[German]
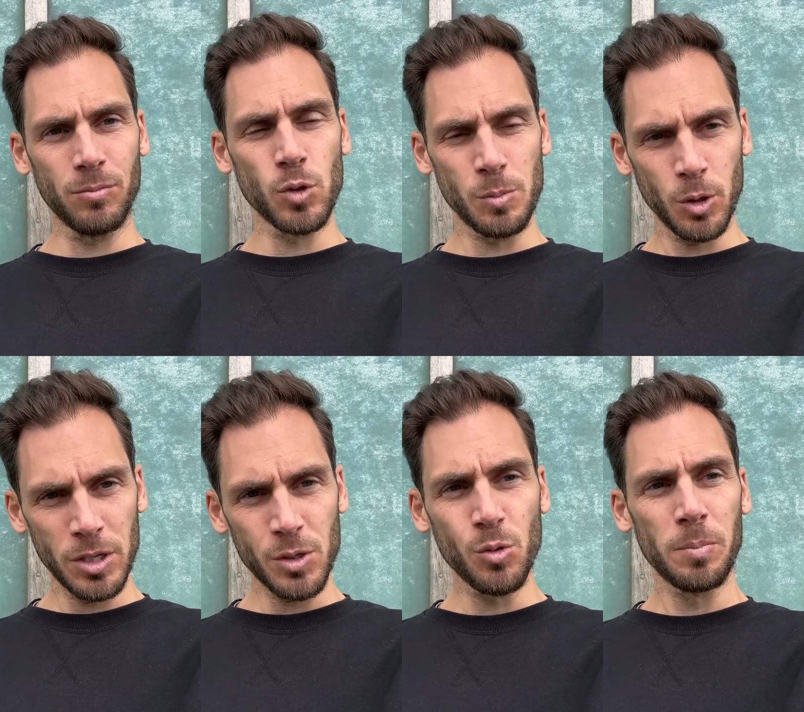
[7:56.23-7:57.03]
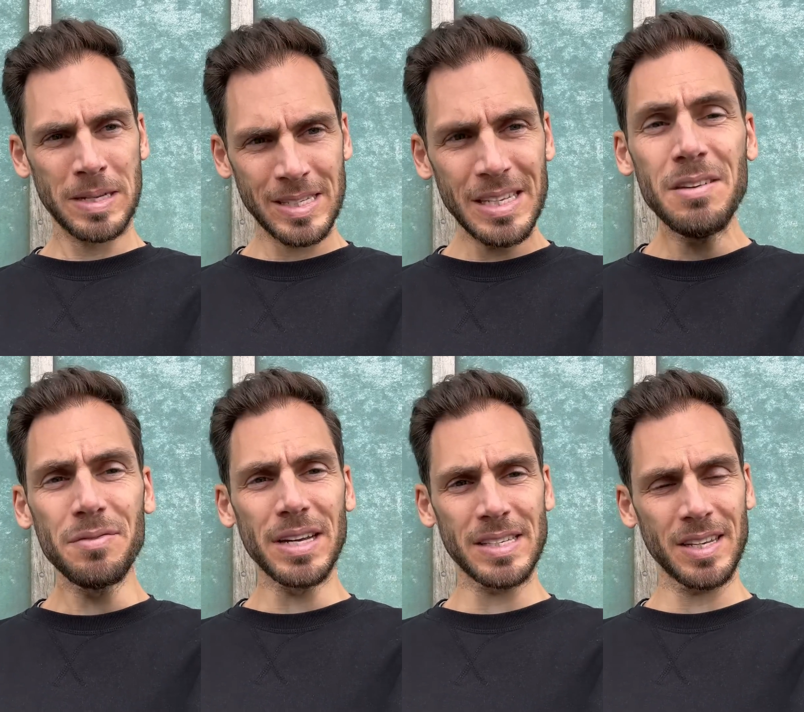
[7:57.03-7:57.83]
wo es wirklich so
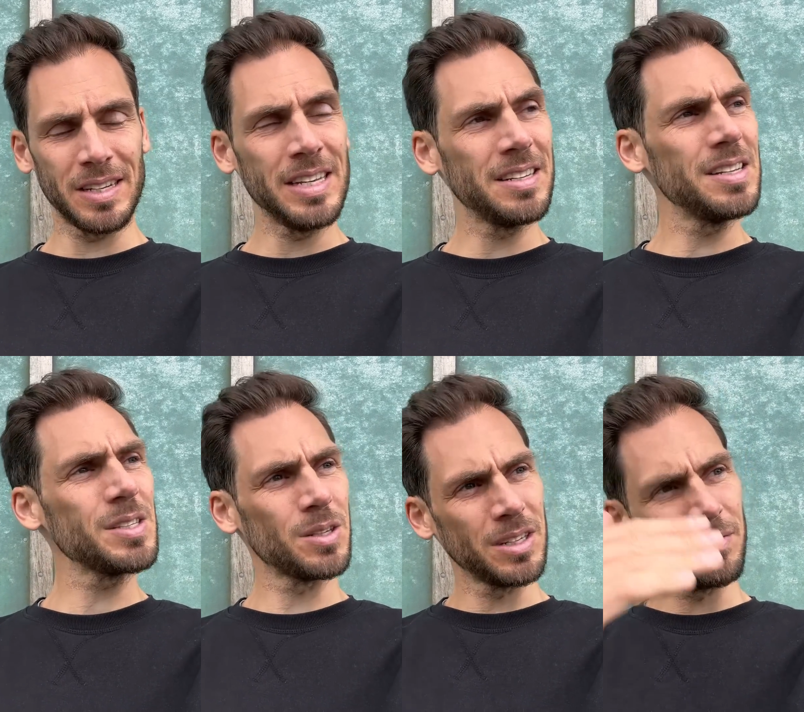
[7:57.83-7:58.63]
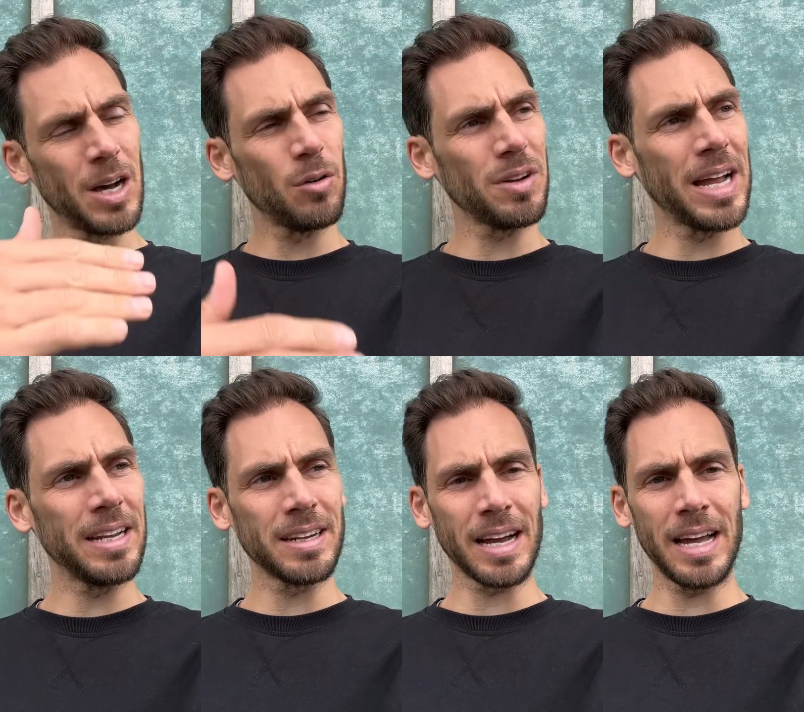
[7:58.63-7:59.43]
massiv eskaliert ist, sondern war auf
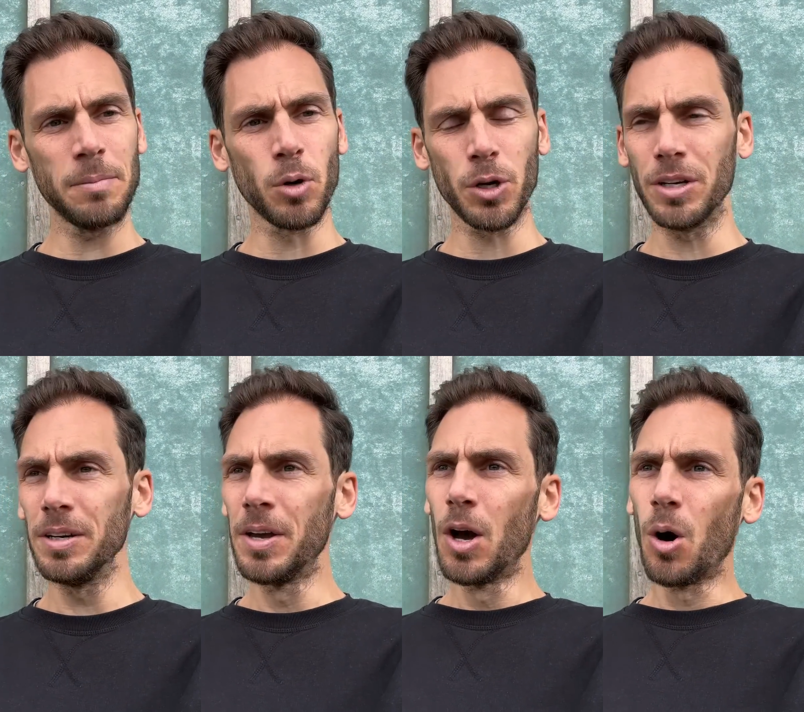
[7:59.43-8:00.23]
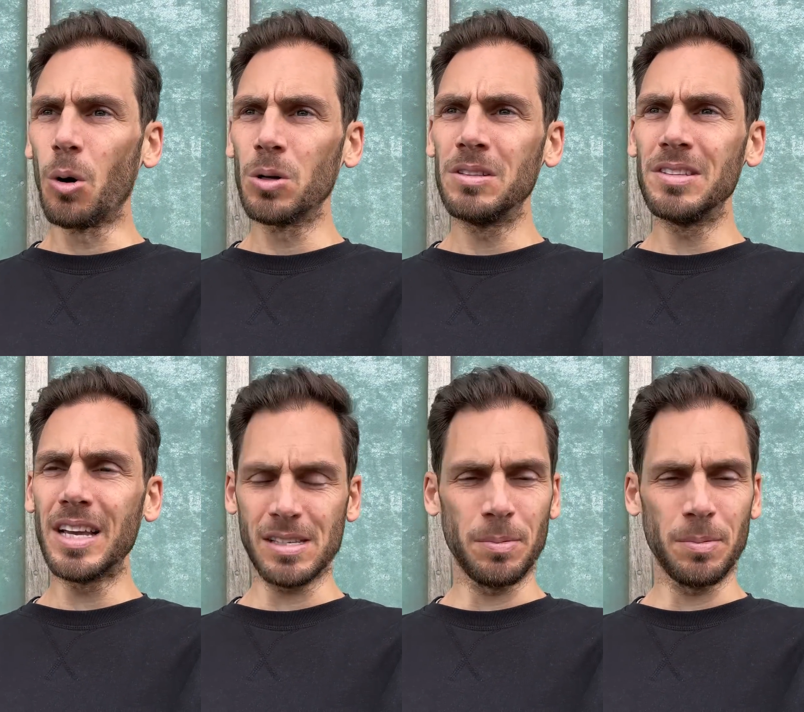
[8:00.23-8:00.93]
einer der Rheinbrücken und es